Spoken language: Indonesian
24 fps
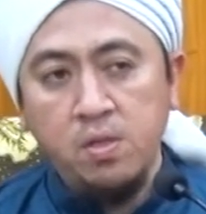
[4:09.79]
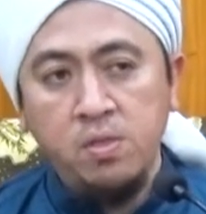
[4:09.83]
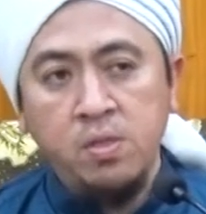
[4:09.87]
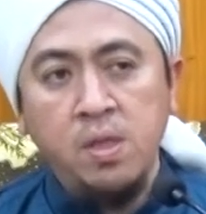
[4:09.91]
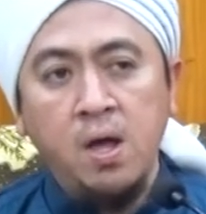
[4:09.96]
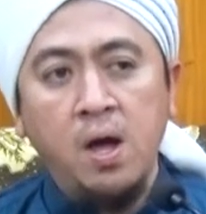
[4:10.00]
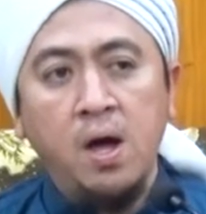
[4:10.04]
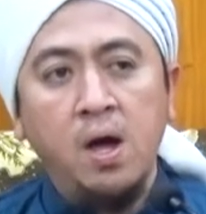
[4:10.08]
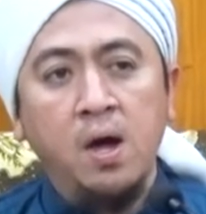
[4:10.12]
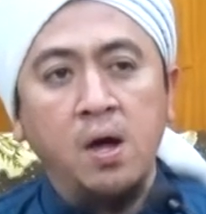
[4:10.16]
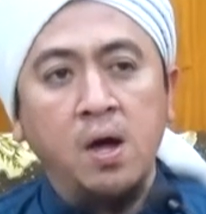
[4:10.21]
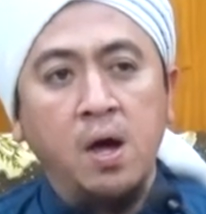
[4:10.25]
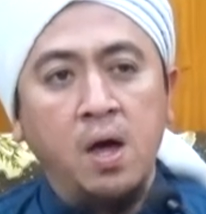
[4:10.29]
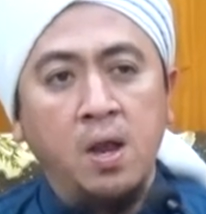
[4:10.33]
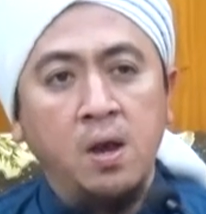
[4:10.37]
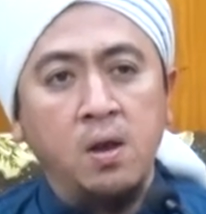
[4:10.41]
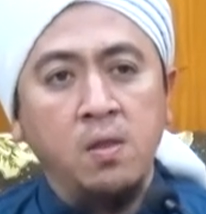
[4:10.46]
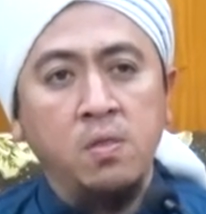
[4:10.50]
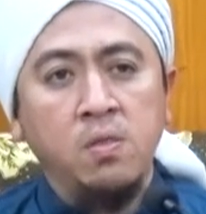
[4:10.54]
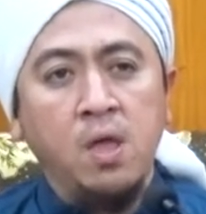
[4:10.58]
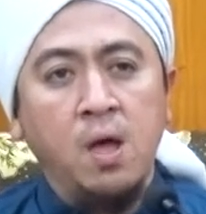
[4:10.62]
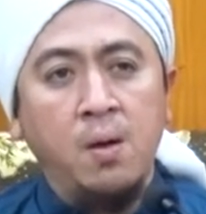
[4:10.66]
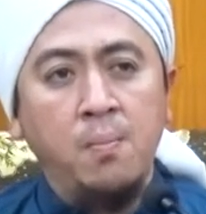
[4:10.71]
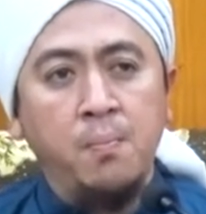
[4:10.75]

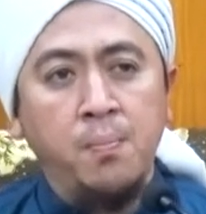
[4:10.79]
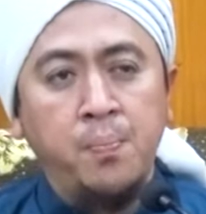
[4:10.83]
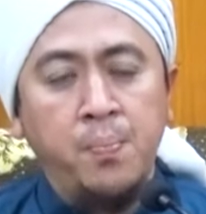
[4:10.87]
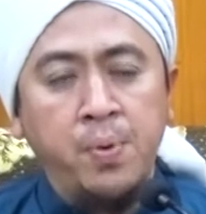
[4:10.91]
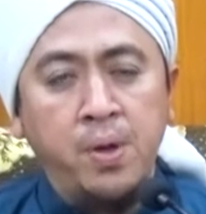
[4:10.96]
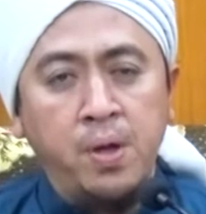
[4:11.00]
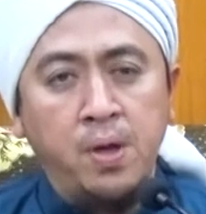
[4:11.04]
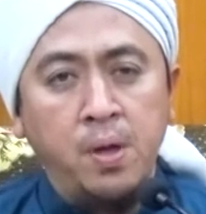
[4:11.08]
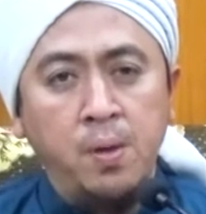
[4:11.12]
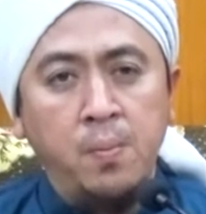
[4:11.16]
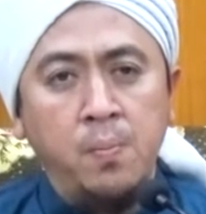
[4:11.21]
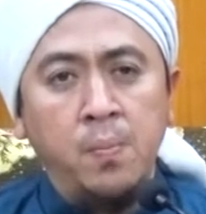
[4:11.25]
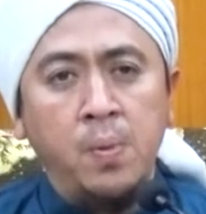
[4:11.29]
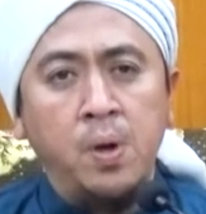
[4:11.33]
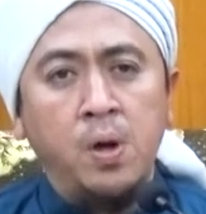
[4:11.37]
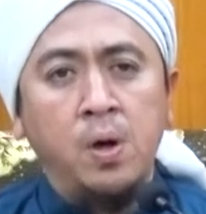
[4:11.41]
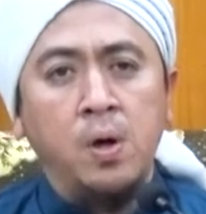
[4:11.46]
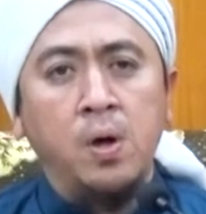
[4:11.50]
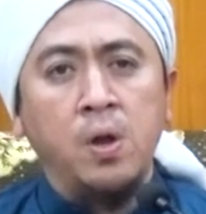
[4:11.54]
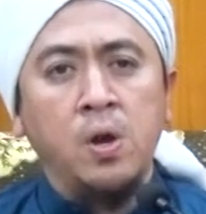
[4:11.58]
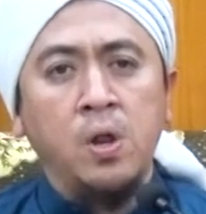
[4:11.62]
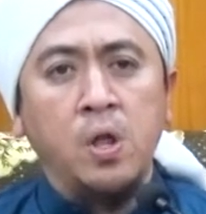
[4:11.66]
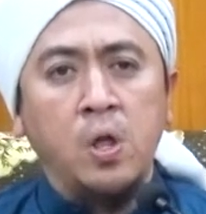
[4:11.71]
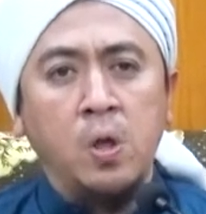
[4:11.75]
jangan sampai
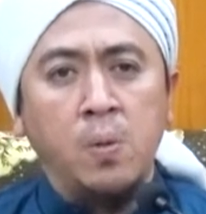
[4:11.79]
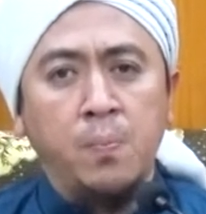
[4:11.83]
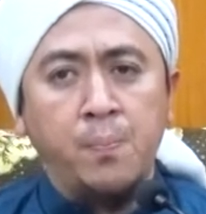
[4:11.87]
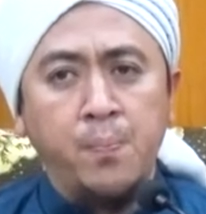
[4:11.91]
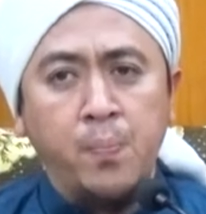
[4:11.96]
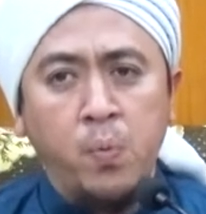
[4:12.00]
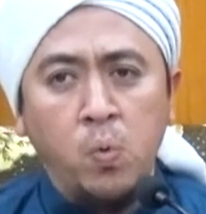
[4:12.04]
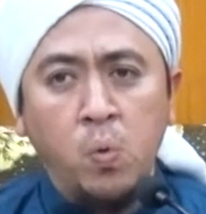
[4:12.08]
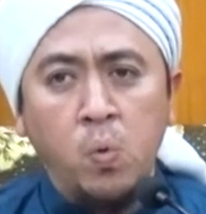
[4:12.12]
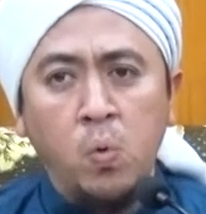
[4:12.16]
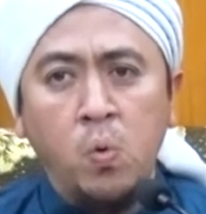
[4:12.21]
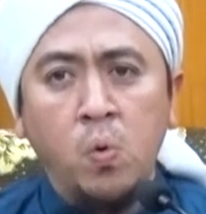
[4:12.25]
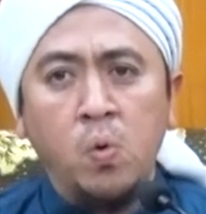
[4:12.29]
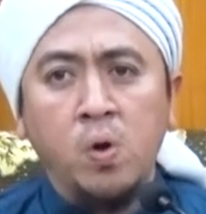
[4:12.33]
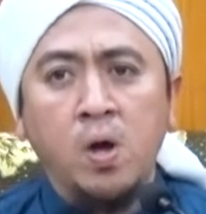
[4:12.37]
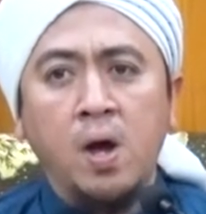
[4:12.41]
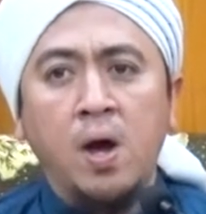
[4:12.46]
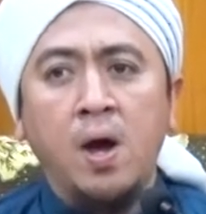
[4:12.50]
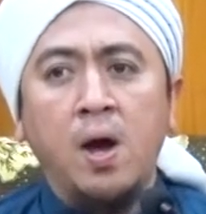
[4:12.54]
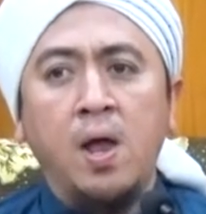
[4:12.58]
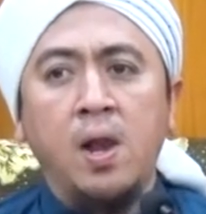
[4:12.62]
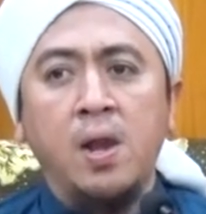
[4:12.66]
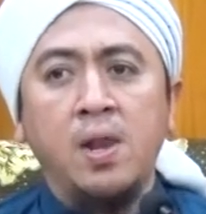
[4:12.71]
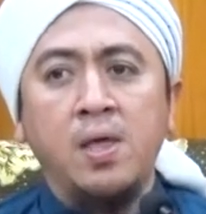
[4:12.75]
menipu
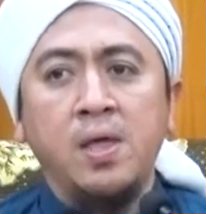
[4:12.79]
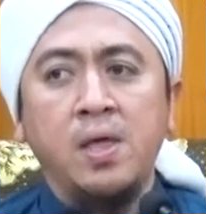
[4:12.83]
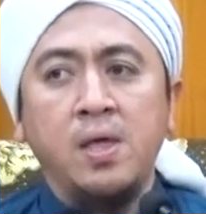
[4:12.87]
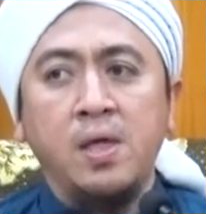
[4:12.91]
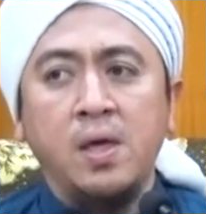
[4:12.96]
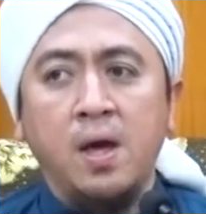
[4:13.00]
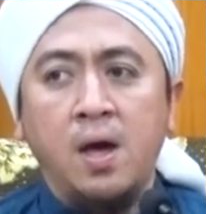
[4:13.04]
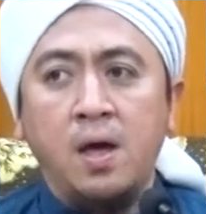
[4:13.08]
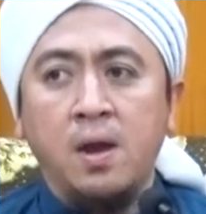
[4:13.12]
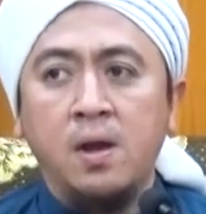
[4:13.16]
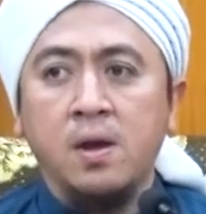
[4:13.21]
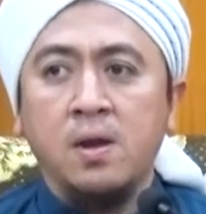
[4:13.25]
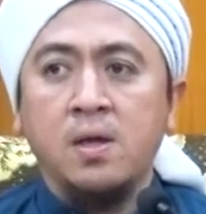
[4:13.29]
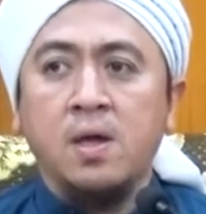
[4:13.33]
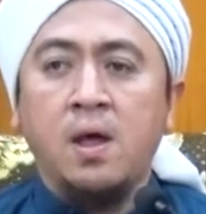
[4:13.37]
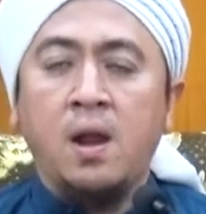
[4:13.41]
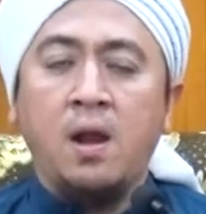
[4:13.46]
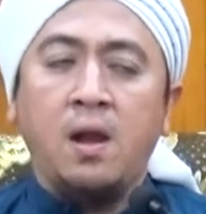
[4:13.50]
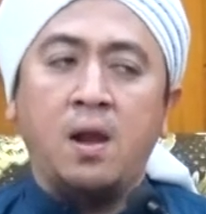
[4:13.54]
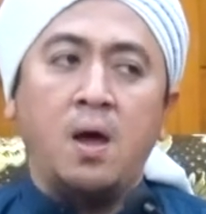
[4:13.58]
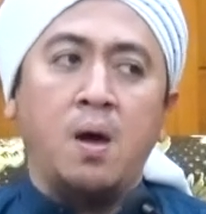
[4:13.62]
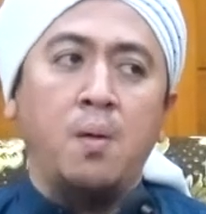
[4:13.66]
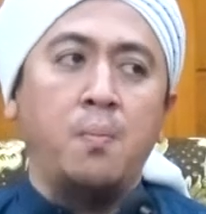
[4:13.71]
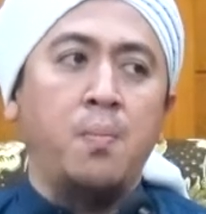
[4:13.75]
kalian
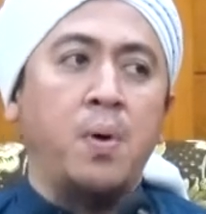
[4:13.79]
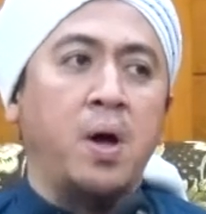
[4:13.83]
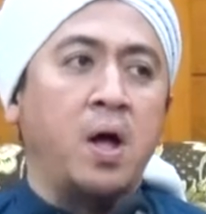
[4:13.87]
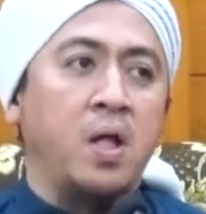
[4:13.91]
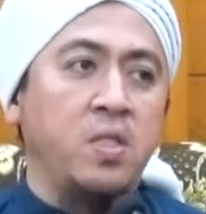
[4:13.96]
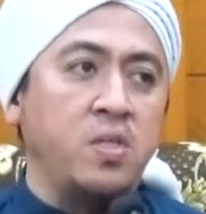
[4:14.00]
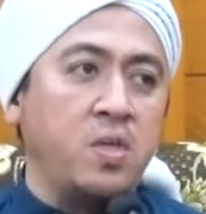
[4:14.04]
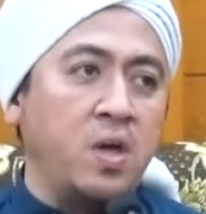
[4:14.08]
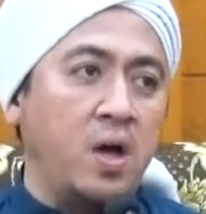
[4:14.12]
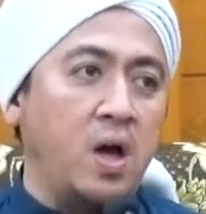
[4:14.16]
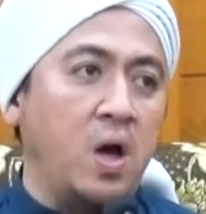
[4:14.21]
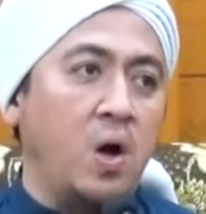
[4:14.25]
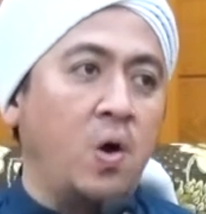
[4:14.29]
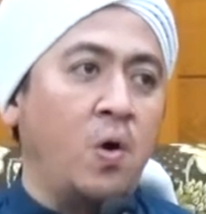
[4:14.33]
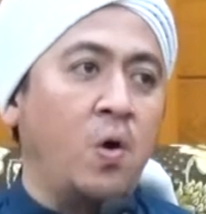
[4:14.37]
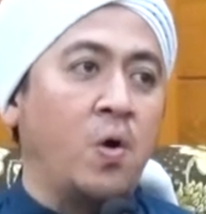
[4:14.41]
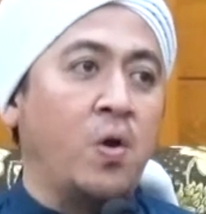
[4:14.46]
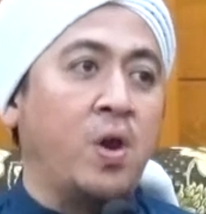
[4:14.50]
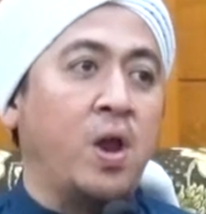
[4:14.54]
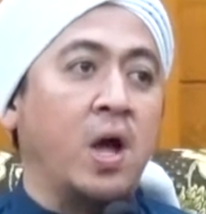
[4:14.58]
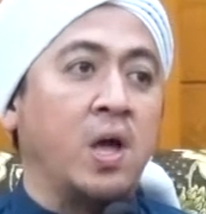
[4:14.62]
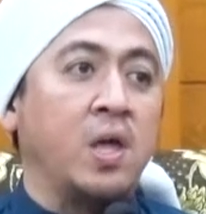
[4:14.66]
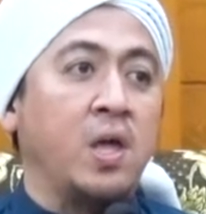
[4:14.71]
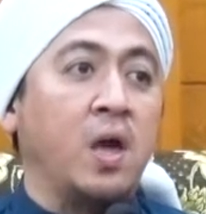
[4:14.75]
karena banyak
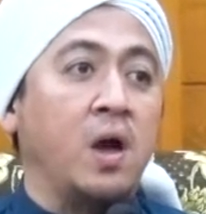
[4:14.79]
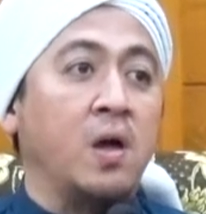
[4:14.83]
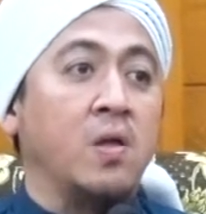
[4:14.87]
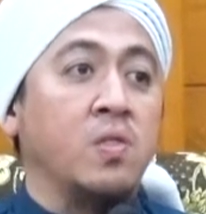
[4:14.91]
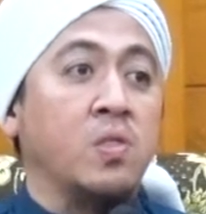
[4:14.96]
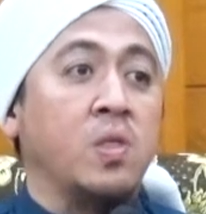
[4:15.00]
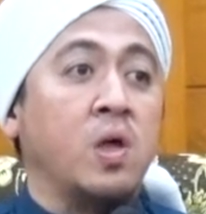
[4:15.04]
orang yang